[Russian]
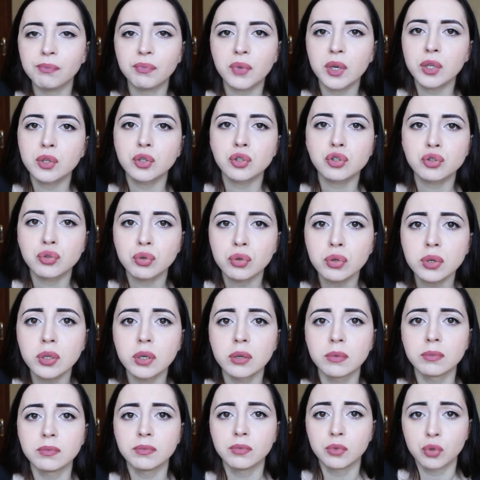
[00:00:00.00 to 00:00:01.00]
Это
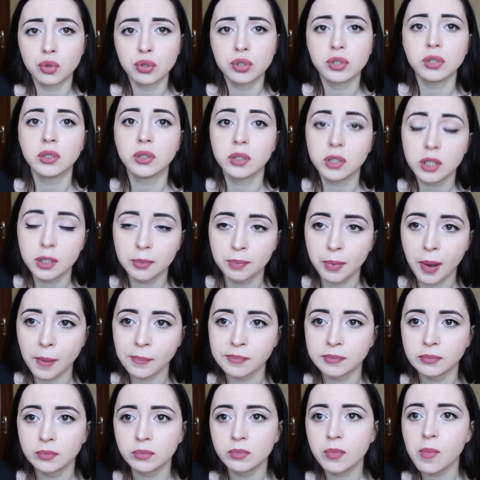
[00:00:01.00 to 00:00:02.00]
что-то вроде
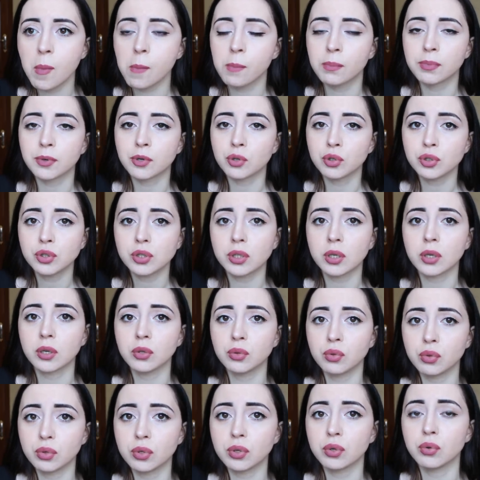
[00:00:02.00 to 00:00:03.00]
гриппа, просто
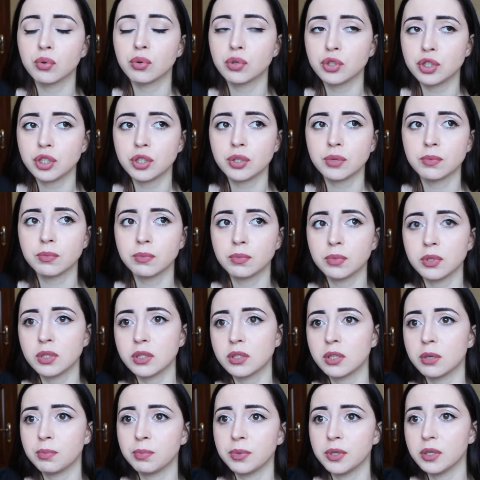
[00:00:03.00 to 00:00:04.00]
который очень
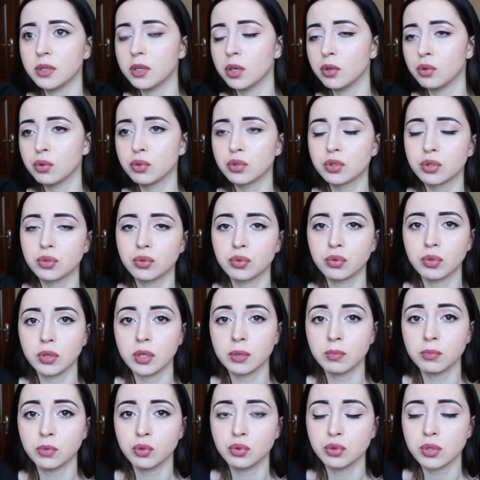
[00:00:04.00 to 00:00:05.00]
быстро передается
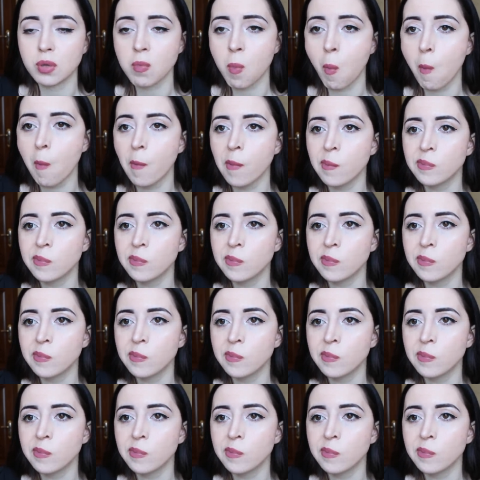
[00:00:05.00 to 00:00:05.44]
другим людям.